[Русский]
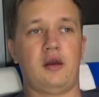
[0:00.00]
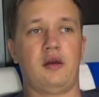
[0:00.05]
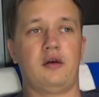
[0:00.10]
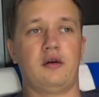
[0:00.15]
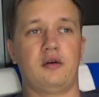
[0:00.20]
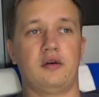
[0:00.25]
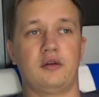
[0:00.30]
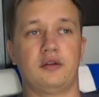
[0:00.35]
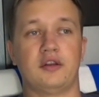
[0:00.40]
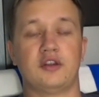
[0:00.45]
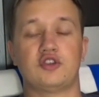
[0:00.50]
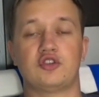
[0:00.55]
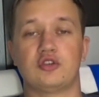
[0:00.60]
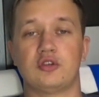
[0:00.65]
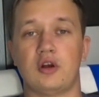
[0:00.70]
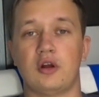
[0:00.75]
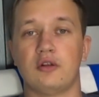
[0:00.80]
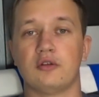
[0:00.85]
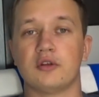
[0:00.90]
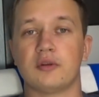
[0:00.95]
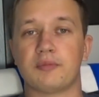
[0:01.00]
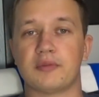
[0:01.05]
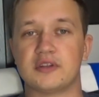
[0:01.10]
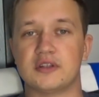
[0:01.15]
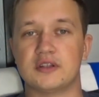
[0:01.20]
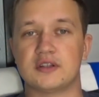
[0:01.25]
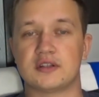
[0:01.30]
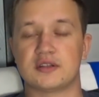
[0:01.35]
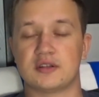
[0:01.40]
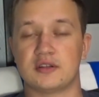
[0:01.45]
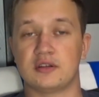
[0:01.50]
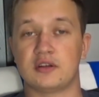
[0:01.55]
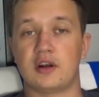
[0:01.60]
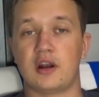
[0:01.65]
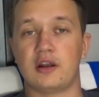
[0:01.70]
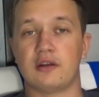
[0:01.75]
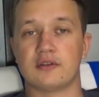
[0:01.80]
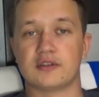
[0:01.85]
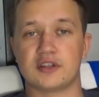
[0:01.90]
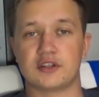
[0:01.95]
Э, начинал на позиции
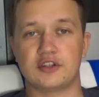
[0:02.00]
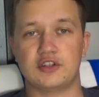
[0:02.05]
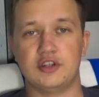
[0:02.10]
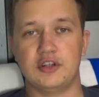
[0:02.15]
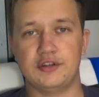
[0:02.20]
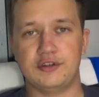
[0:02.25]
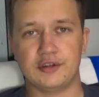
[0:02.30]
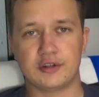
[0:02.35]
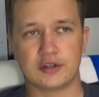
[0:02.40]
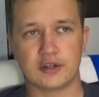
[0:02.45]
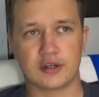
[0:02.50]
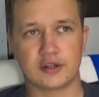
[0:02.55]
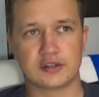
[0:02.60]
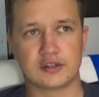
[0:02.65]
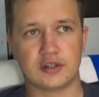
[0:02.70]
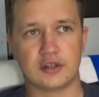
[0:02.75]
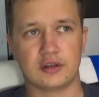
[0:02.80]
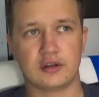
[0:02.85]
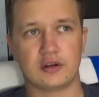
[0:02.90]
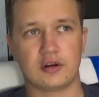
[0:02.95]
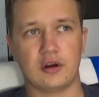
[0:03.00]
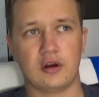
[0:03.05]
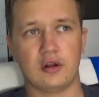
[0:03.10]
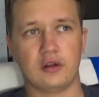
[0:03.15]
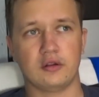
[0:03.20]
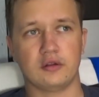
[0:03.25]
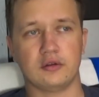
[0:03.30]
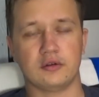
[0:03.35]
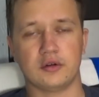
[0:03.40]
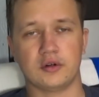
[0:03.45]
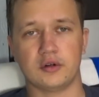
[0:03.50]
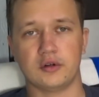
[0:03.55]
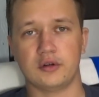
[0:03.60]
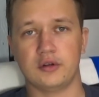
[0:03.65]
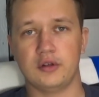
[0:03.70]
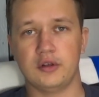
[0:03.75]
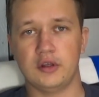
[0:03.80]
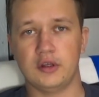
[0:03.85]
центрального защитника, где играл э,